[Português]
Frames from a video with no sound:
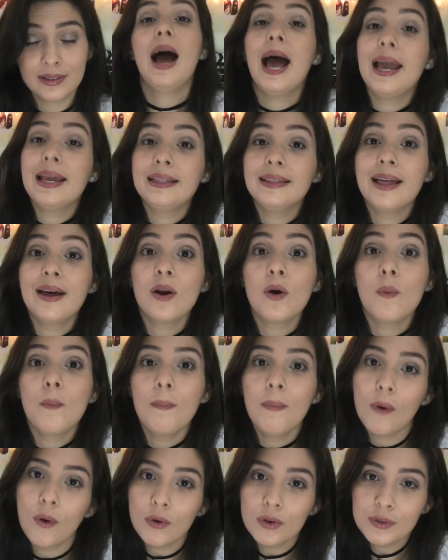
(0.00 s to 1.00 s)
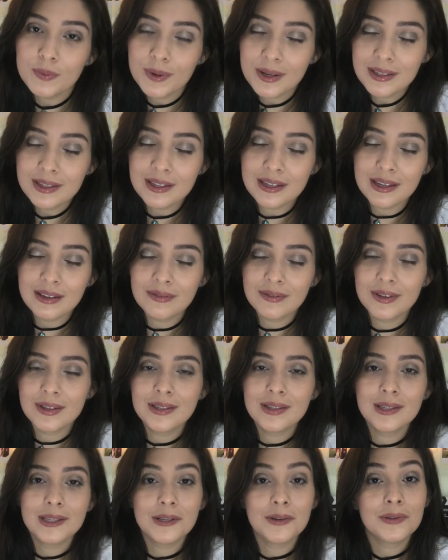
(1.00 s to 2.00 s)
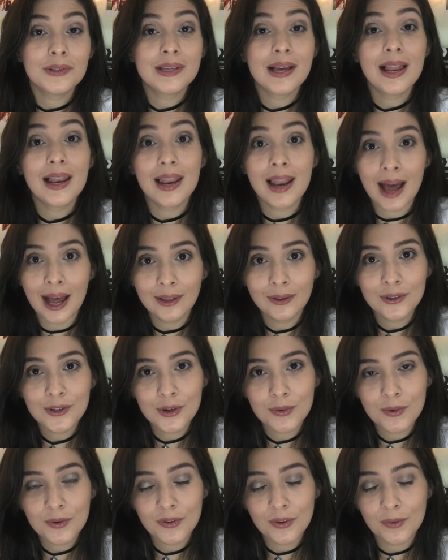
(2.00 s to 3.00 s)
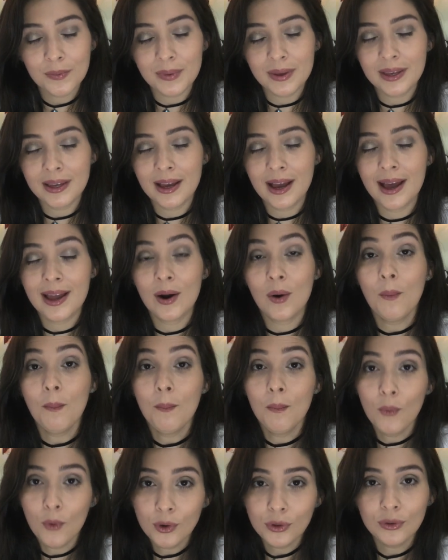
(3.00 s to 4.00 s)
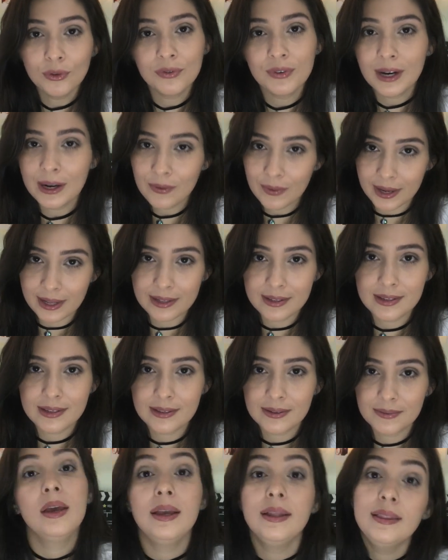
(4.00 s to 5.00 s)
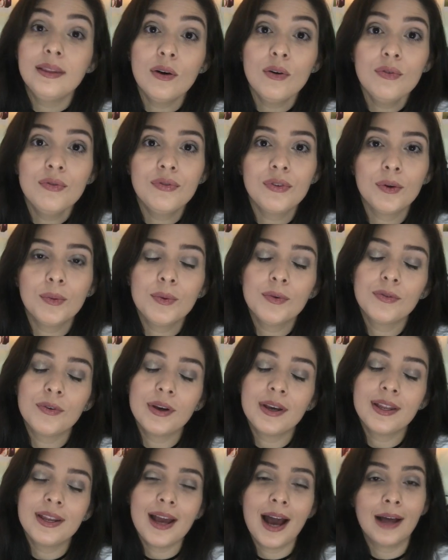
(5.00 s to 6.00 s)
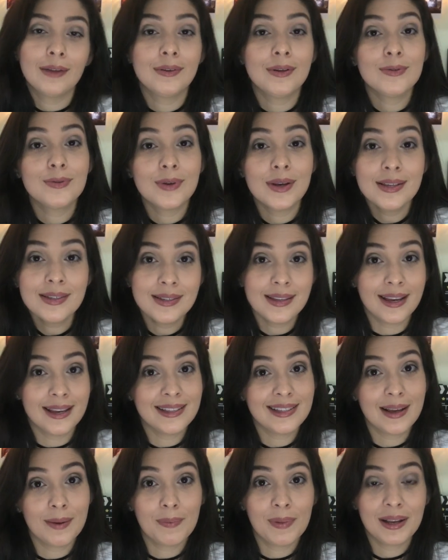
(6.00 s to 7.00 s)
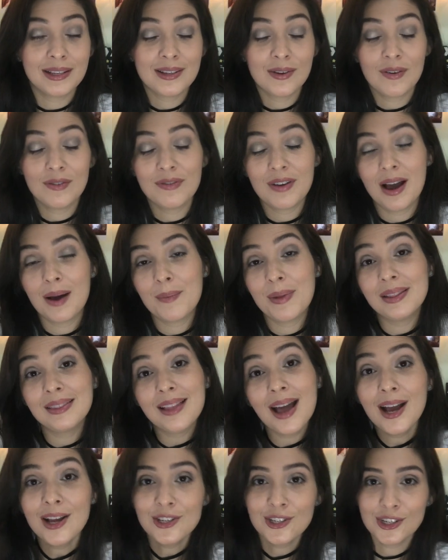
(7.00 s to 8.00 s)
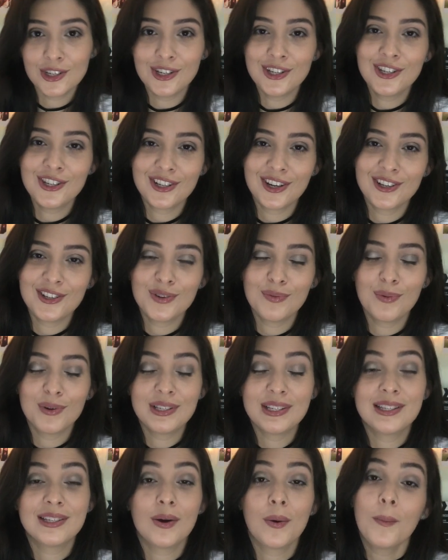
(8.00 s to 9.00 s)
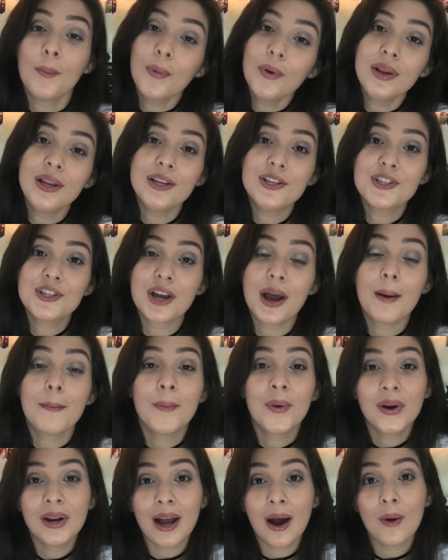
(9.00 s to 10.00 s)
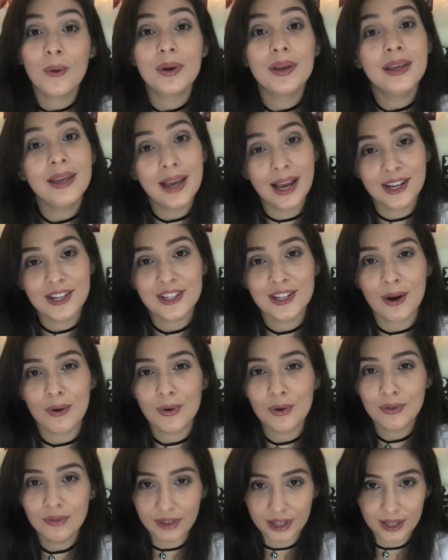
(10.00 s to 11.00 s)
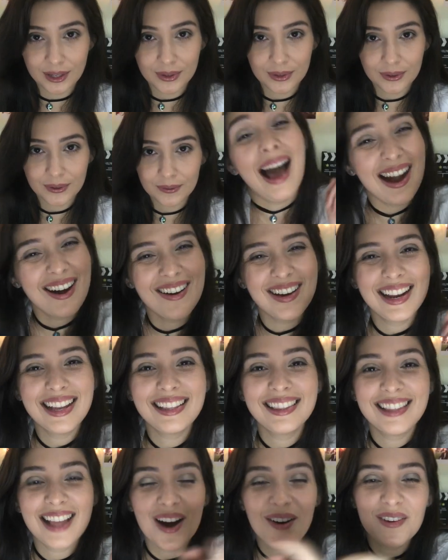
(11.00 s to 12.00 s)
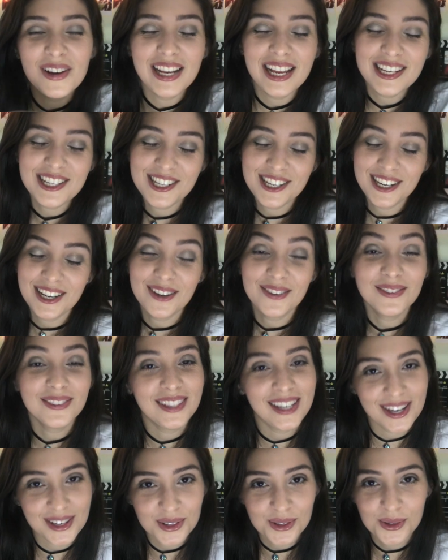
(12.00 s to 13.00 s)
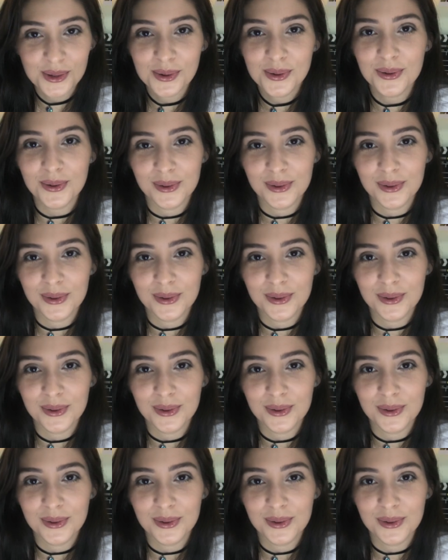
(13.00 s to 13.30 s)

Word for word: ainda eram pouco expressivas e os relatos de homofobia eram muito frequentes. Então o filme foi criado em sua essência para ser uma ferramenta artística de oposição política, moral e ética ao governo. Agora dá uma olhadinha em um trecho do